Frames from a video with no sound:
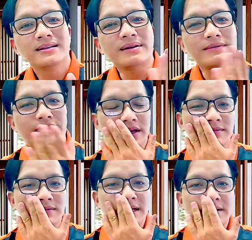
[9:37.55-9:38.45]
các bạn phải
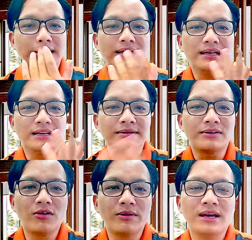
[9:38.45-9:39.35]
hiểu một điều rằng nếu
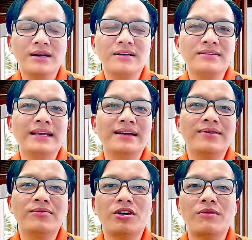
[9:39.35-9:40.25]
cô giờ tiền
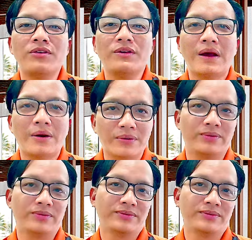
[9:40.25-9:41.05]
nó không còn bao nhiêu đâu